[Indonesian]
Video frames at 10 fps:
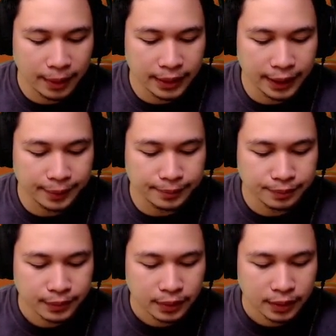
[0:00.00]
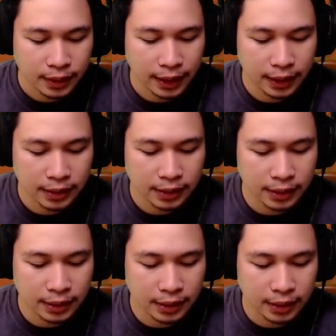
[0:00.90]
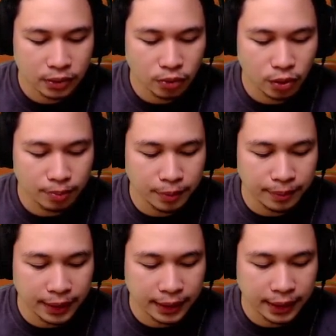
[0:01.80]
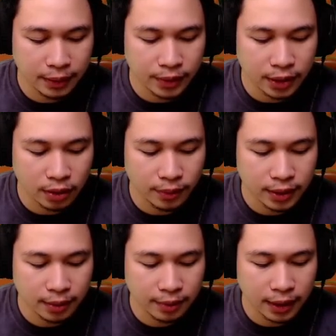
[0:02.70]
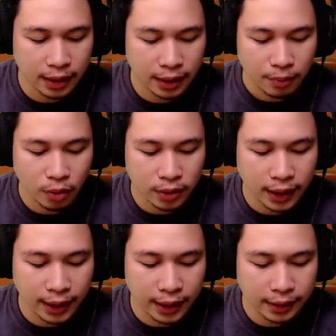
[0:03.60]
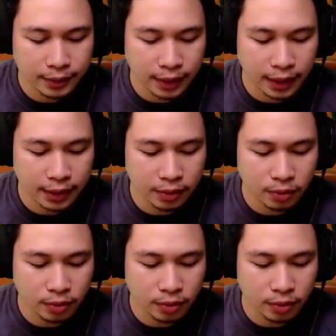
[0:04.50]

aman sih kalian uh, cukup memperhatikan wizard tower sama motor ya kalian